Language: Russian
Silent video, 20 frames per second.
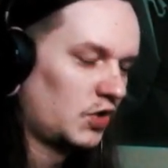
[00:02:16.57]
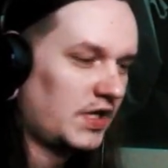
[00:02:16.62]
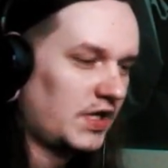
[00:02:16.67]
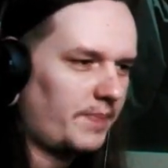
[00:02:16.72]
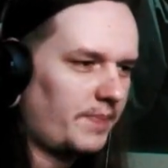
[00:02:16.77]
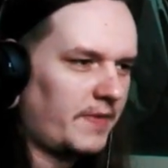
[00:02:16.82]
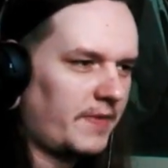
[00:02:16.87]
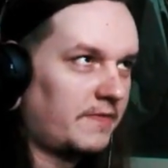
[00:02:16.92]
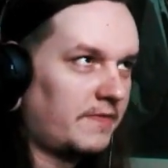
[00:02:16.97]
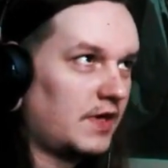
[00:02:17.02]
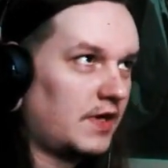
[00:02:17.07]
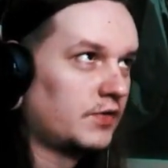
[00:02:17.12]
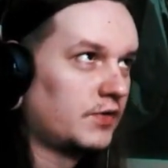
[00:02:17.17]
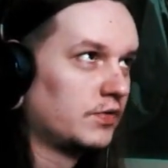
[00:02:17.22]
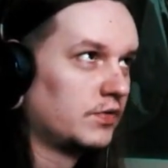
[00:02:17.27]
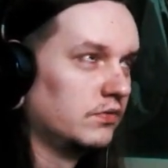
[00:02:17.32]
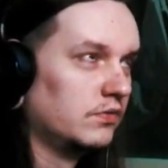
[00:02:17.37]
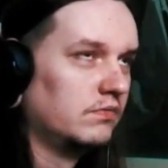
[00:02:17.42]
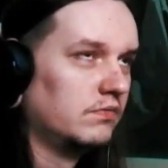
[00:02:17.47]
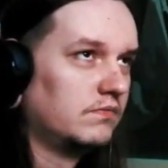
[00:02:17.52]
Хотя по
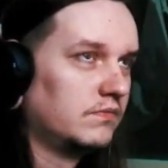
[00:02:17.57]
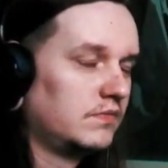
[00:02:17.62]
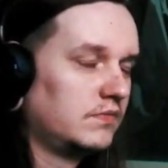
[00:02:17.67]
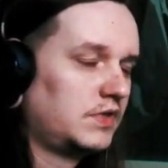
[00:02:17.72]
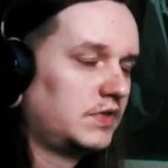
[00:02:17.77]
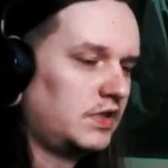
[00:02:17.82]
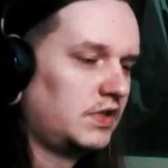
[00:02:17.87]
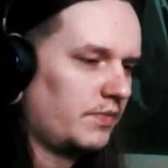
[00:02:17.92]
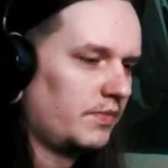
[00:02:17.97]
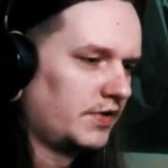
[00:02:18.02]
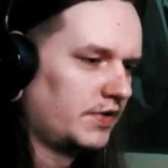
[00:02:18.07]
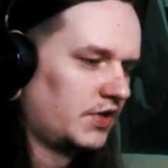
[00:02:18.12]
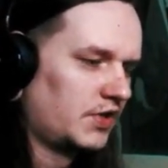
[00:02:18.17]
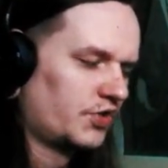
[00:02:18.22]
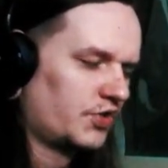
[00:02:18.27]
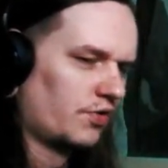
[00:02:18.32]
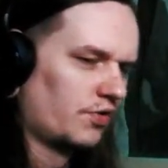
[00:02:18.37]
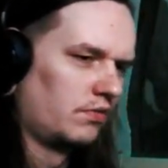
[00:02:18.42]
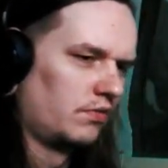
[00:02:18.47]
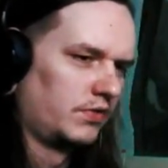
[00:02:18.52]
факту, типа,
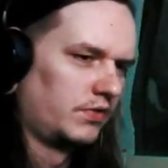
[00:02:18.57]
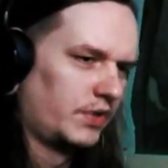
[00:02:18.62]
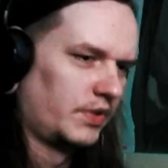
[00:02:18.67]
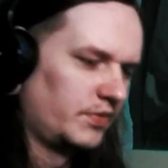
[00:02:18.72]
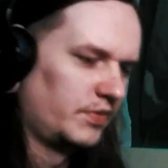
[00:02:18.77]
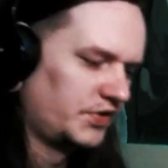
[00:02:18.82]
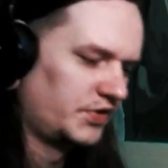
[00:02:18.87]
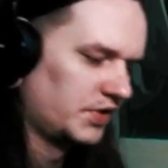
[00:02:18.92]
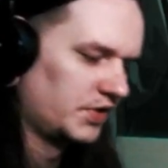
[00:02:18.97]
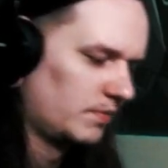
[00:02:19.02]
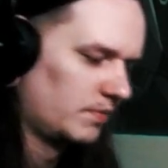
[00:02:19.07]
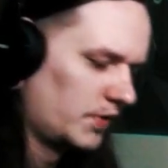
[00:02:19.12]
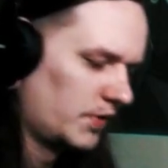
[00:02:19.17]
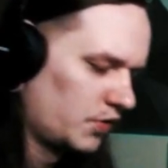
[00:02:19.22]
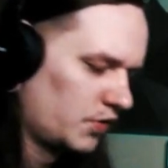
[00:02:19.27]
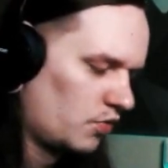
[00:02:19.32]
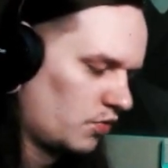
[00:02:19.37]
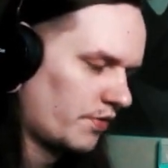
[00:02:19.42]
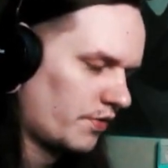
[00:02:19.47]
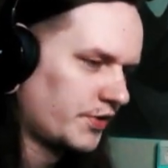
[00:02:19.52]
те же роллы мы это
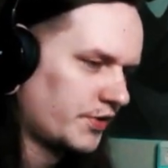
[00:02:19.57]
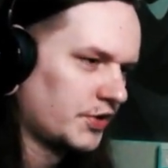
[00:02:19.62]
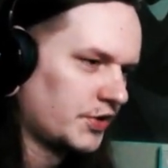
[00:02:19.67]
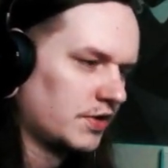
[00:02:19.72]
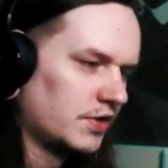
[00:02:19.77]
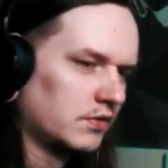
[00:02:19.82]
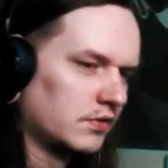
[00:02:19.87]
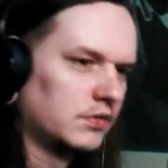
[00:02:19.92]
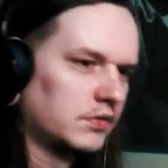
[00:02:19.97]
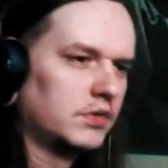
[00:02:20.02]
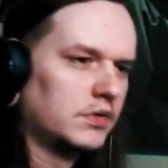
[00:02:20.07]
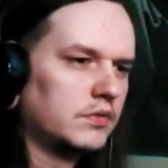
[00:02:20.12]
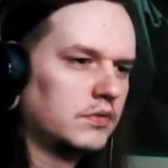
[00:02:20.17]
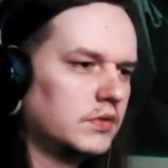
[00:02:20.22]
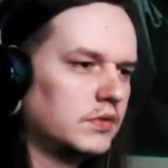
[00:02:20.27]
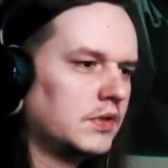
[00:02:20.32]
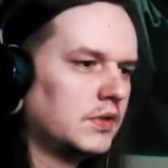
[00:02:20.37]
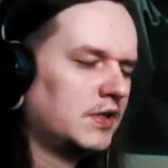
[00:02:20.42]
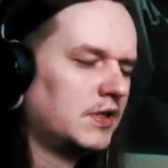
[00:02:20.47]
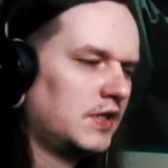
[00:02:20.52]
маткорщики.
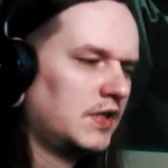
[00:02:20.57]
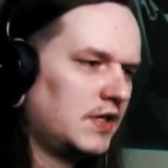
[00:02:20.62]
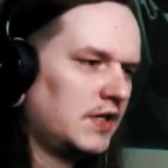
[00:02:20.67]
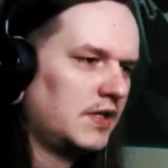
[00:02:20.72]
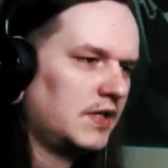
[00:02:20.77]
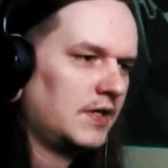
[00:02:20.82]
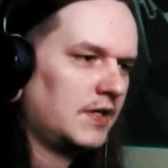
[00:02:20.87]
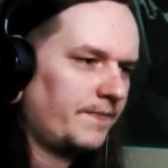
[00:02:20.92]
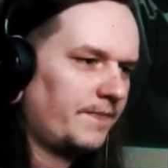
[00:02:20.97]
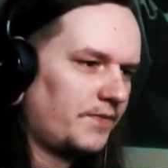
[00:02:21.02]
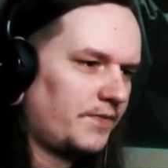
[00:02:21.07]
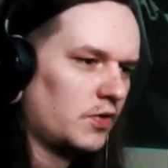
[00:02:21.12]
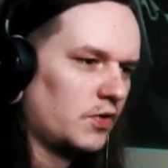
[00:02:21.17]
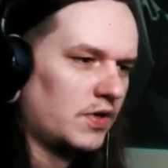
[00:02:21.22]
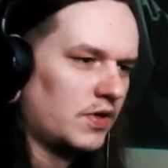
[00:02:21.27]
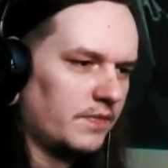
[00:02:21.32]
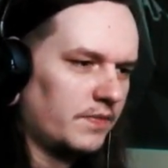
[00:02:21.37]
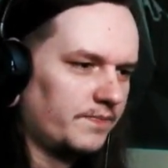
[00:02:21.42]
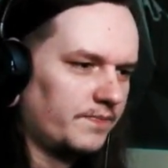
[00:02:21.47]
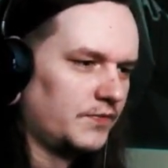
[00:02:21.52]

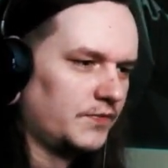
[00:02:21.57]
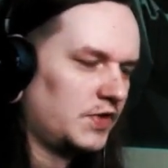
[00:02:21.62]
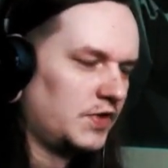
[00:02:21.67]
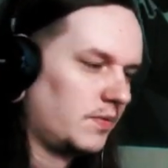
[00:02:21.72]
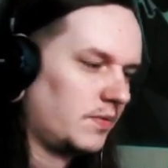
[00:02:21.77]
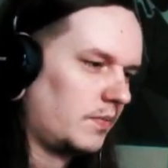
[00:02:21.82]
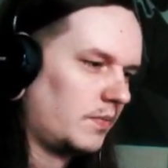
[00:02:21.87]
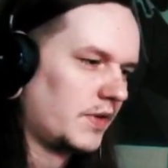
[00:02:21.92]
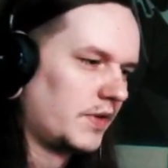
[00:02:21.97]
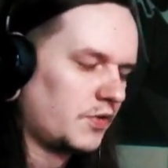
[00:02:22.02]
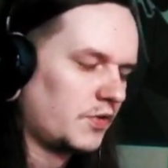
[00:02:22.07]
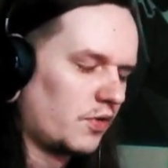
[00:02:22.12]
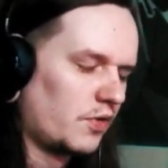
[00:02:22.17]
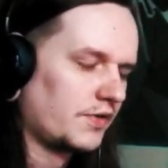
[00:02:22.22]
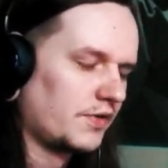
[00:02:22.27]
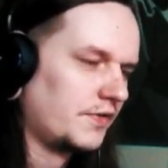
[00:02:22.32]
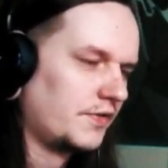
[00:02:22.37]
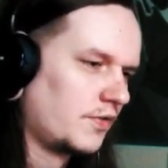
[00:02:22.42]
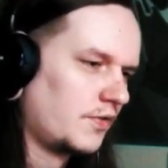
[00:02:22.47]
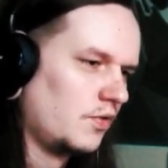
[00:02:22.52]
Только, ну, типа,
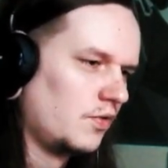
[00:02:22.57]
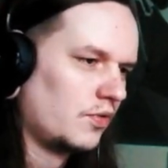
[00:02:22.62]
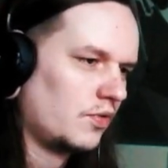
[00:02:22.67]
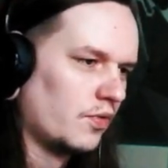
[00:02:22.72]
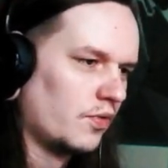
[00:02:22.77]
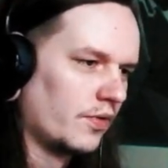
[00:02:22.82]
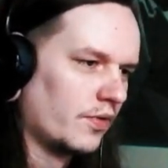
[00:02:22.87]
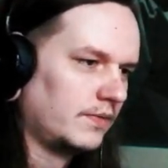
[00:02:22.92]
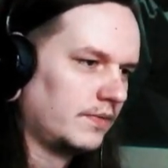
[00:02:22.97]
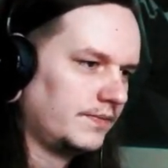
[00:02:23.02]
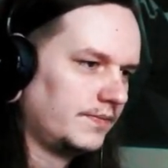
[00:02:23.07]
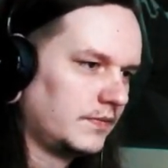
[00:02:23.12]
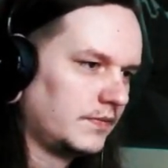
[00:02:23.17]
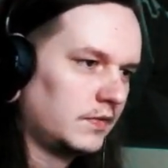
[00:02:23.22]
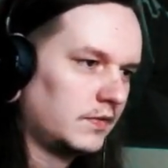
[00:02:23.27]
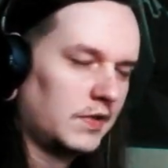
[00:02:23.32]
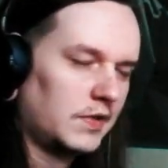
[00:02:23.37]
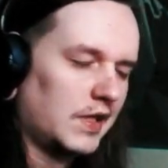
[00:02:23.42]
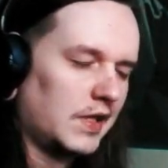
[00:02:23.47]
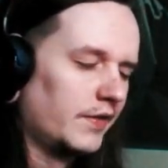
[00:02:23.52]
маткор это другой пол.
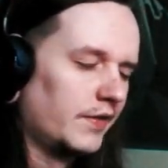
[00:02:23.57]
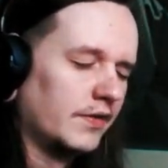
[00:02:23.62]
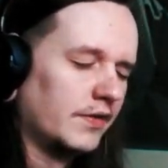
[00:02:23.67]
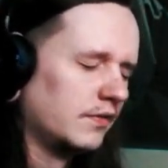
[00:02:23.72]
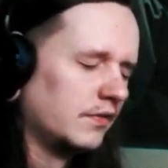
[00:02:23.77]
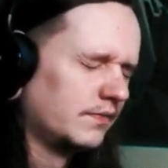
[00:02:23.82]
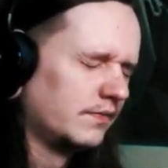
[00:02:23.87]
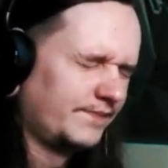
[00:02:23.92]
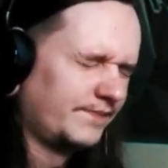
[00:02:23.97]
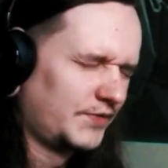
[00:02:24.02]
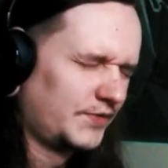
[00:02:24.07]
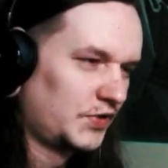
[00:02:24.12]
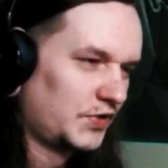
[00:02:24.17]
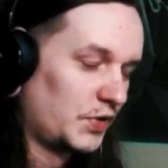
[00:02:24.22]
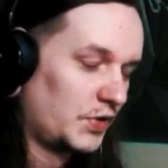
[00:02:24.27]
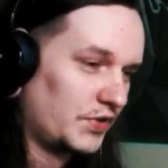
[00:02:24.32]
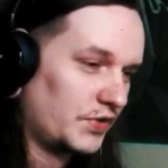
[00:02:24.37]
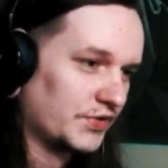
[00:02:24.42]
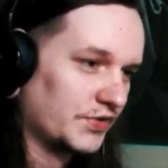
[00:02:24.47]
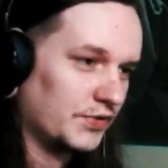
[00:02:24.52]
Ладно,
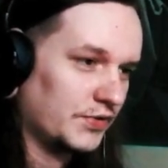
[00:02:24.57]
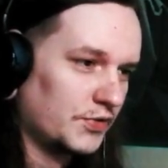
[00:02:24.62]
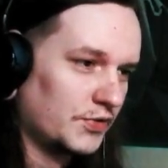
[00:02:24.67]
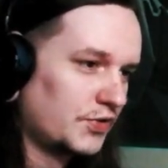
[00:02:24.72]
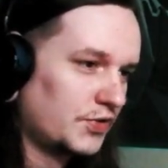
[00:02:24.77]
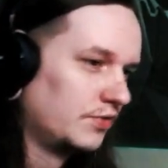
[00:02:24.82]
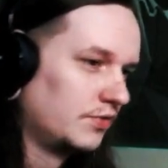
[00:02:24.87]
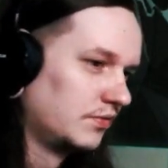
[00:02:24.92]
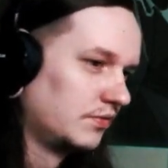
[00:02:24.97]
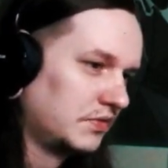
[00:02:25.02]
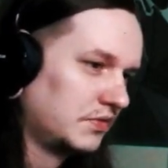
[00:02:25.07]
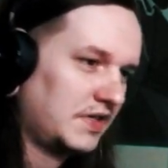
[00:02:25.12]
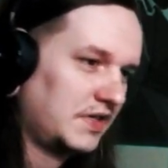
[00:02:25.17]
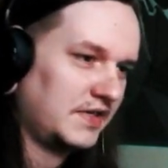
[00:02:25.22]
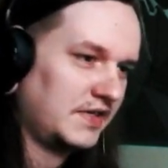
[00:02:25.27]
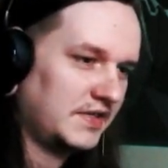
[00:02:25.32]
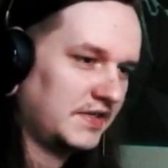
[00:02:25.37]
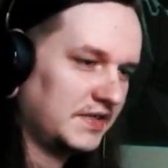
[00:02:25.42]
сори за душу.